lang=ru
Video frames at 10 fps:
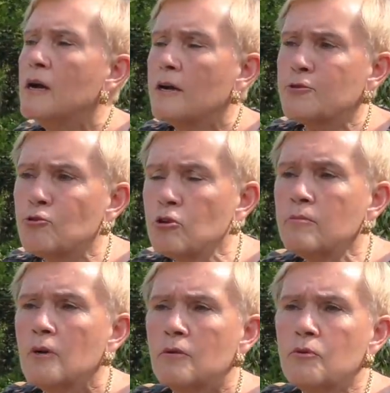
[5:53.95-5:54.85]

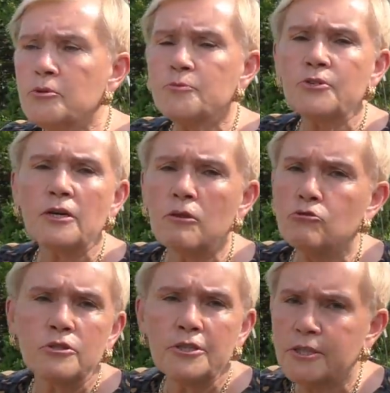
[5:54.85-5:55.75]
которым, в общем-то,
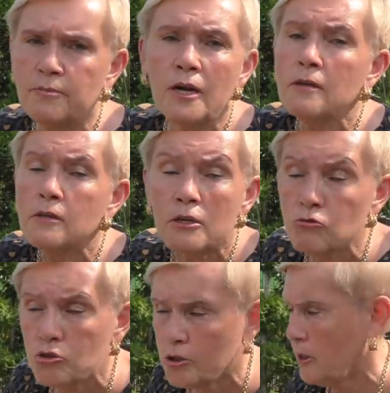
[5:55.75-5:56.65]
холодная зима не
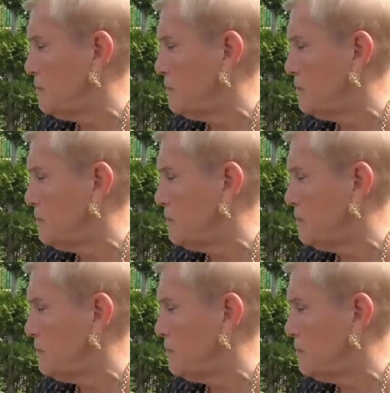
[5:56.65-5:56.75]
нужна.